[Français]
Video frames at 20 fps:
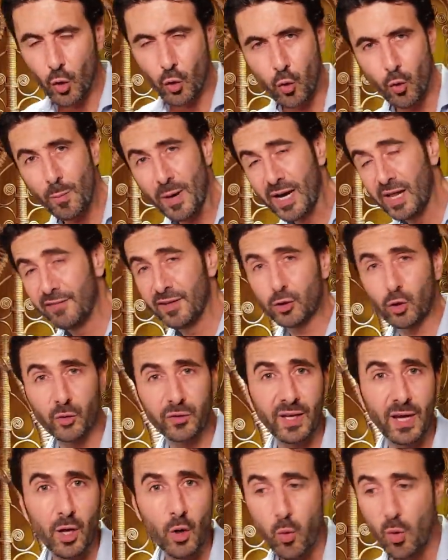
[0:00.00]
Kuman avait
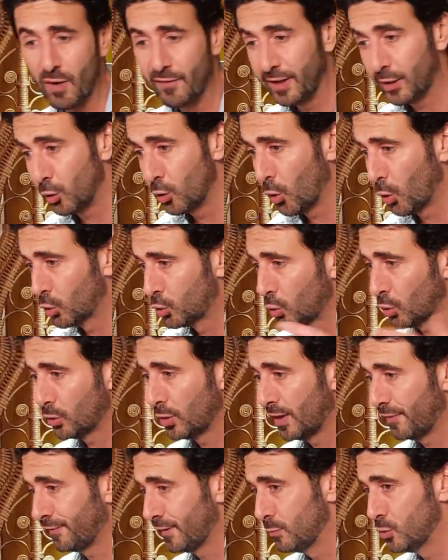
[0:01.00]
tenté un coup avec le retour
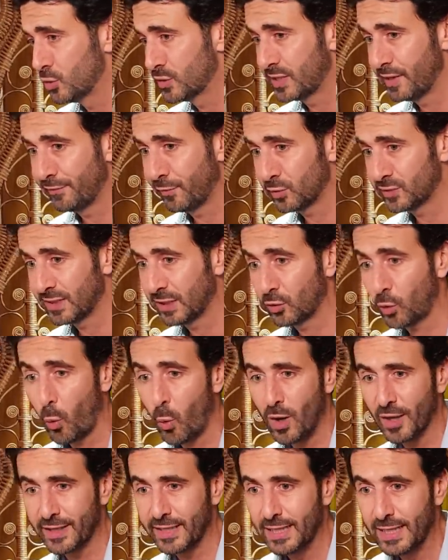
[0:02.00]
de la fameuse défense à
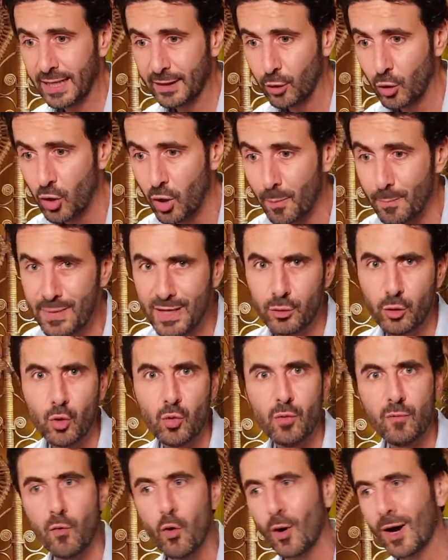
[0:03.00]
3 qu'il adore, mais de
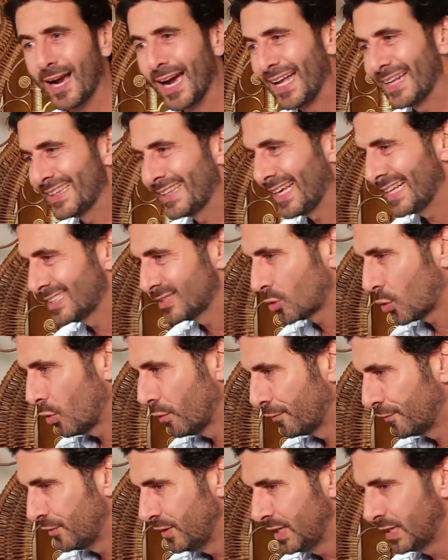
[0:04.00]
nouveau
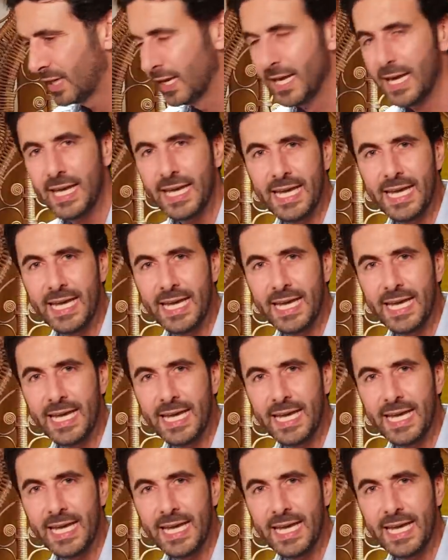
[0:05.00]
catastrophique.